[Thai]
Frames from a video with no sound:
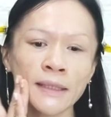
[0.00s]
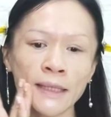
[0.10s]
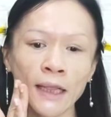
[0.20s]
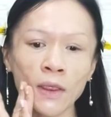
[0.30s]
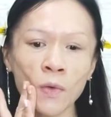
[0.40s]
เซ
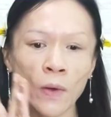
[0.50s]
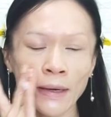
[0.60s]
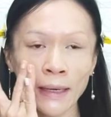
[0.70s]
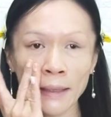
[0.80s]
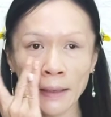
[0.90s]
ตตัว
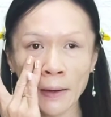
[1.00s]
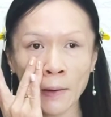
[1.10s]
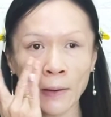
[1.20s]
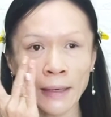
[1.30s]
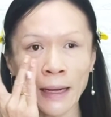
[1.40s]
นิดนึง
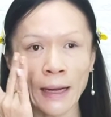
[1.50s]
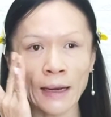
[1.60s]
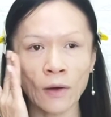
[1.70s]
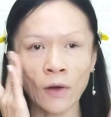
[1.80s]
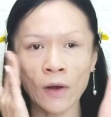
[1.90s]
ก่อนนะคะ
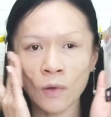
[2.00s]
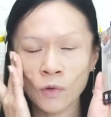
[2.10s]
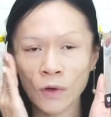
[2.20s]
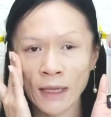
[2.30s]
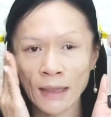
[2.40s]
แล้วค่อยลง
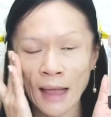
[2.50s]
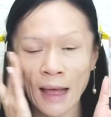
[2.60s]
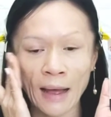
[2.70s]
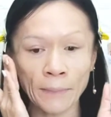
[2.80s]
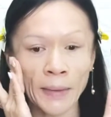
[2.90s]
ตัวนี้
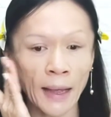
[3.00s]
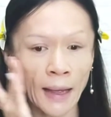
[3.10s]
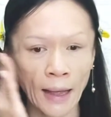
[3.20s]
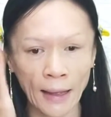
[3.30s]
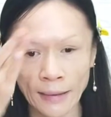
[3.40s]
ตามนะ
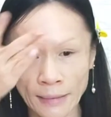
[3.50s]
คะ